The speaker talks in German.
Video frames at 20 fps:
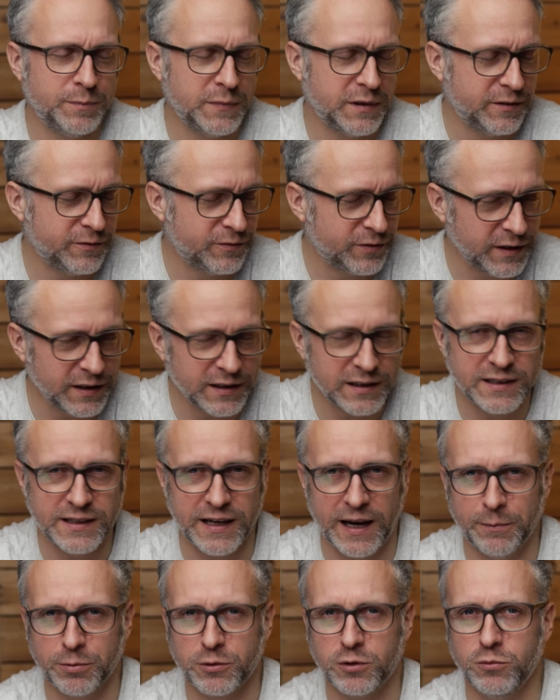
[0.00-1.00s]
mich
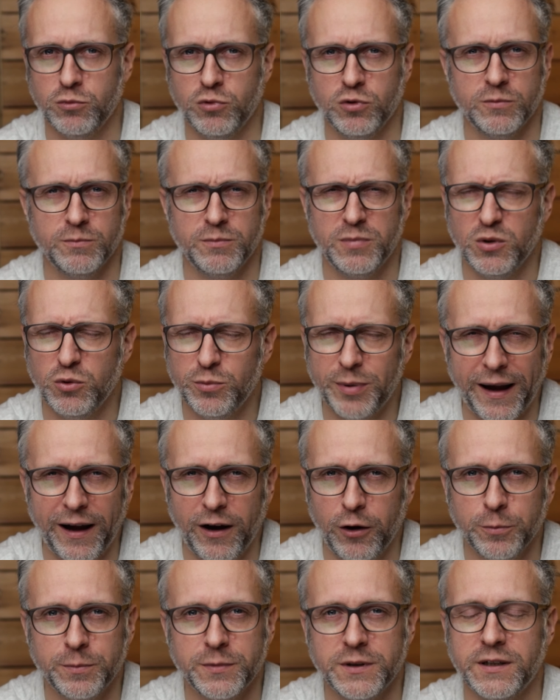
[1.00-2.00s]
wirklich abgemüht und bin
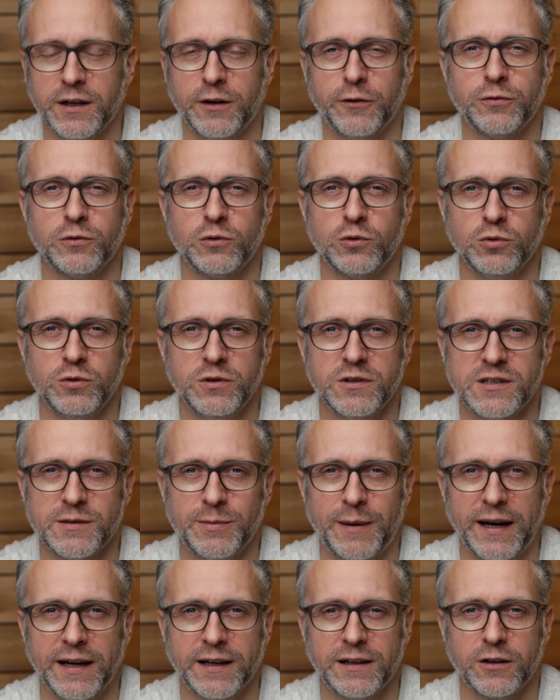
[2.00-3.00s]
überhaupt nicht auf den grünen
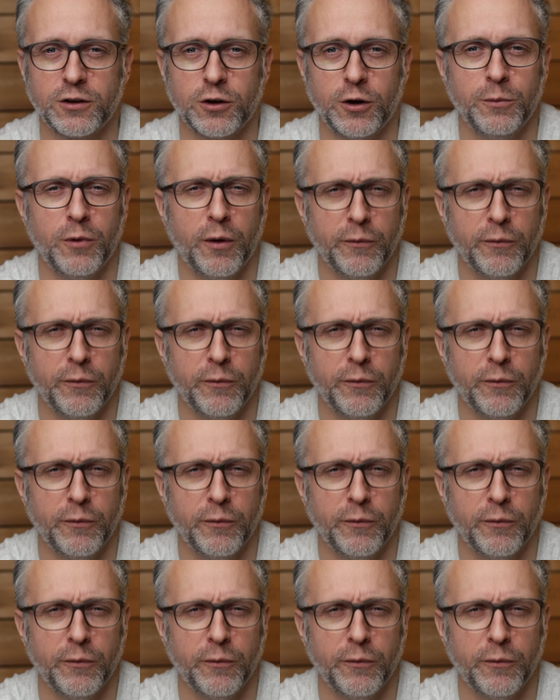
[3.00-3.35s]
Zweig gekommen,